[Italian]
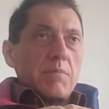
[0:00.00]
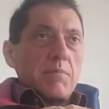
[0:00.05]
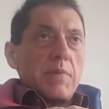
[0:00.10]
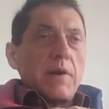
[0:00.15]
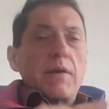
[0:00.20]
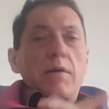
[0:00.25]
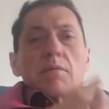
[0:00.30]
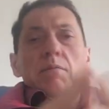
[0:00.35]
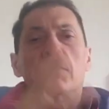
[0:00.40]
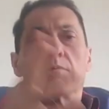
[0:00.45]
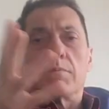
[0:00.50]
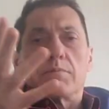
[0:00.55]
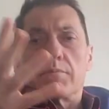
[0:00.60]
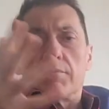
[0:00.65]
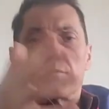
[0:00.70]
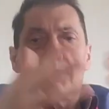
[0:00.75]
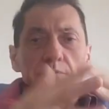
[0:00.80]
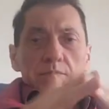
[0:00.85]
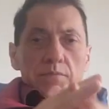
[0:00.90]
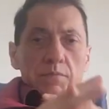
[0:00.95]
Però,
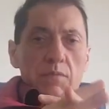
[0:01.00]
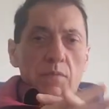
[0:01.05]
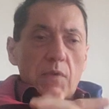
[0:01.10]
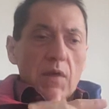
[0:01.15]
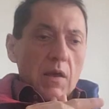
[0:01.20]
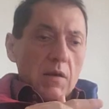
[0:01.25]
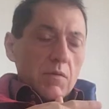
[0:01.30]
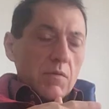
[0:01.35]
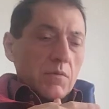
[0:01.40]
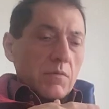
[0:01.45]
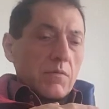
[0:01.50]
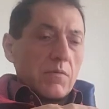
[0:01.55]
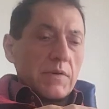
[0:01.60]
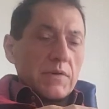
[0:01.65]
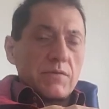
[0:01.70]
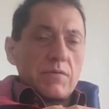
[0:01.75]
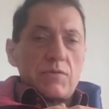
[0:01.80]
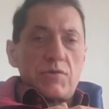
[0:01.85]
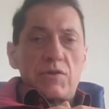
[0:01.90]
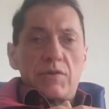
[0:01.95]
ecco,
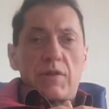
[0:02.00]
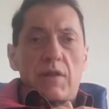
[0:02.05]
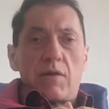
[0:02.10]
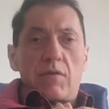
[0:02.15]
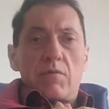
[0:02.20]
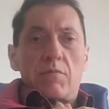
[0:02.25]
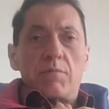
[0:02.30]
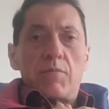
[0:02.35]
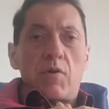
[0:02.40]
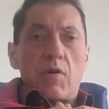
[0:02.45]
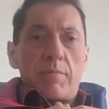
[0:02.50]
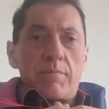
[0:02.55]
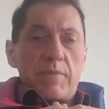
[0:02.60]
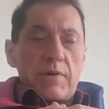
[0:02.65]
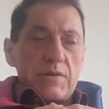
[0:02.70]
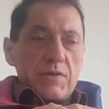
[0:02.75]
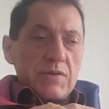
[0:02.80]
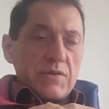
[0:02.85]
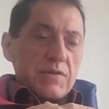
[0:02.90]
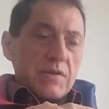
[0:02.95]
questo ci tengo un po' a
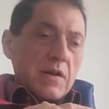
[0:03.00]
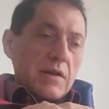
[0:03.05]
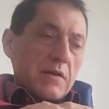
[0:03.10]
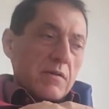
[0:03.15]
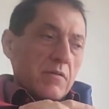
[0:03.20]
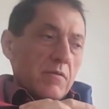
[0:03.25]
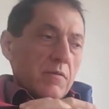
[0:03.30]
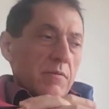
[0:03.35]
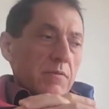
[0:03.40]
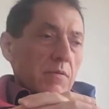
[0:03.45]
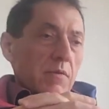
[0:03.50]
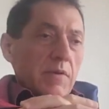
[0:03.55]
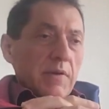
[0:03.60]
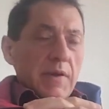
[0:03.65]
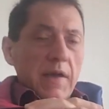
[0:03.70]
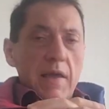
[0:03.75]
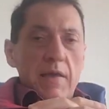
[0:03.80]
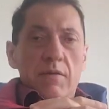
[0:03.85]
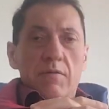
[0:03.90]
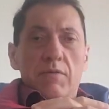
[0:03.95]
precisarlo,
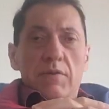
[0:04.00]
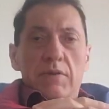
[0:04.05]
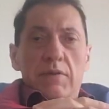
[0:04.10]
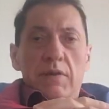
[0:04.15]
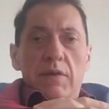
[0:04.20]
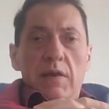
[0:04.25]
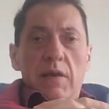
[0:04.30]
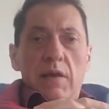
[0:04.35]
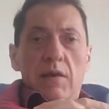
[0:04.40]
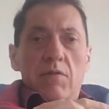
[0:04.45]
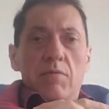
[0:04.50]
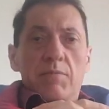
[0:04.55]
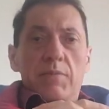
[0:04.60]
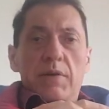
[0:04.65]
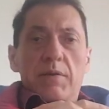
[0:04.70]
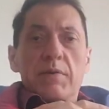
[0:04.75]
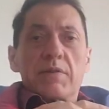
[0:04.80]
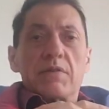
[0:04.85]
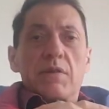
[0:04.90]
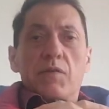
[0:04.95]
ok? Quindi è
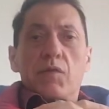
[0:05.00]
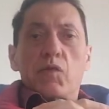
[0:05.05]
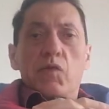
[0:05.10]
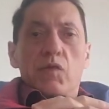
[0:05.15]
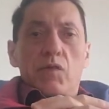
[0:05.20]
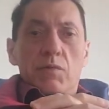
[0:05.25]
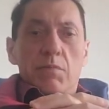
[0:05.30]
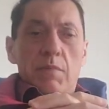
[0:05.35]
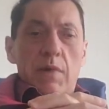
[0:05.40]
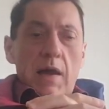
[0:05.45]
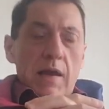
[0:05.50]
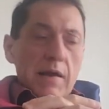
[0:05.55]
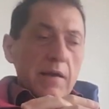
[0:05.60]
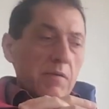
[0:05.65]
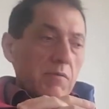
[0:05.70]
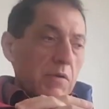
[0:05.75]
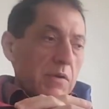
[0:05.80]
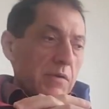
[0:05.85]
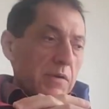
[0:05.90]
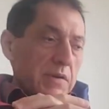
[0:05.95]
completamente
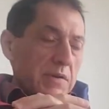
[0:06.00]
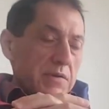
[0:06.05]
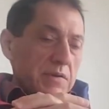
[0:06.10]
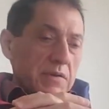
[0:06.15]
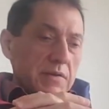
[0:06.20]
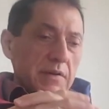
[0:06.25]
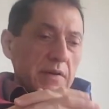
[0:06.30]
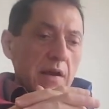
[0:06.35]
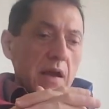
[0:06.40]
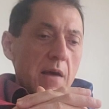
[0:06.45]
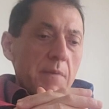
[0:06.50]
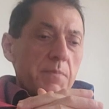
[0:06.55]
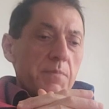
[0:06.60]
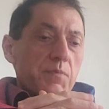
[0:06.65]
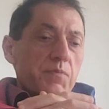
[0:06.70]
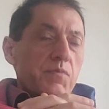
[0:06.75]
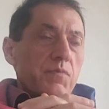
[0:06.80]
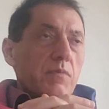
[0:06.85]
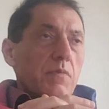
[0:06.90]
informale quello che si dirà.